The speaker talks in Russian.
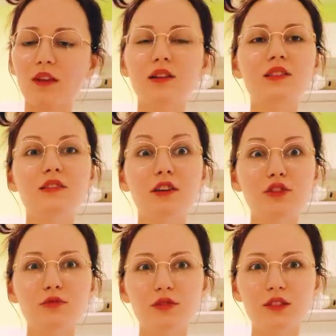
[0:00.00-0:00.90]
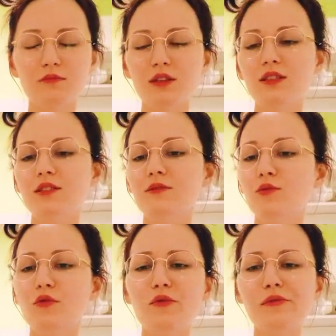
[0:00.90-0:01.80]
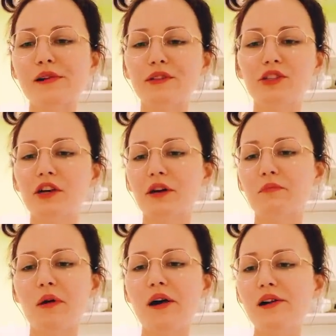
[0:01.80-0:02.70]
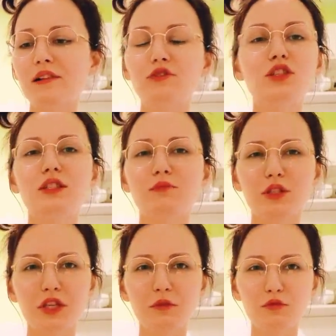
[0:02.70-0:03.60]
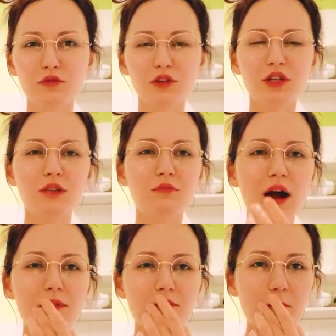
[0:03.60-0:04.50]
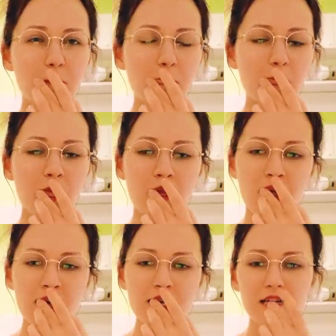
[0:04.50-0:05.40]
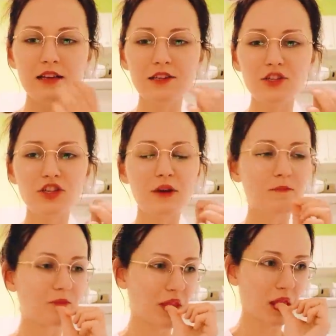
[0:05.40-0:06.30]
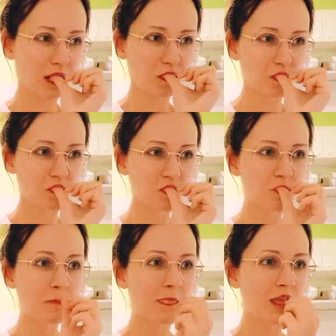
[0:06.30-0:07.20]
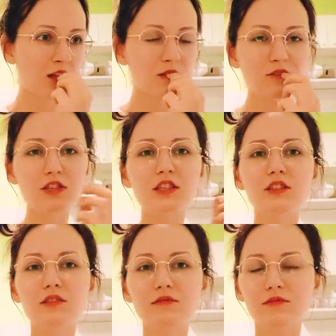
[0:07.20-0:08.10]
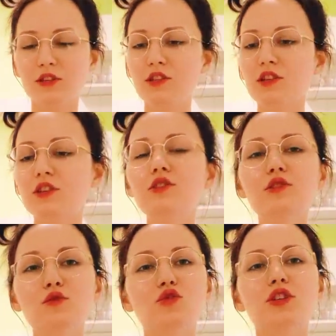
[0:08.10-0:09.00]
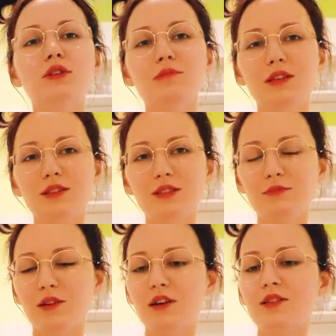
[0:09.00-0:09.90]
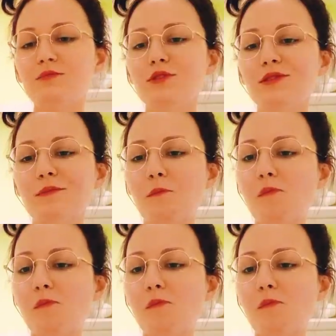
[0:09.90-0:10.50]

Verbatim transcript: из овощной смеси, но они так пахли вот этими гриб, грибами или чем. Вот эти гни, гнилушками этими какими-то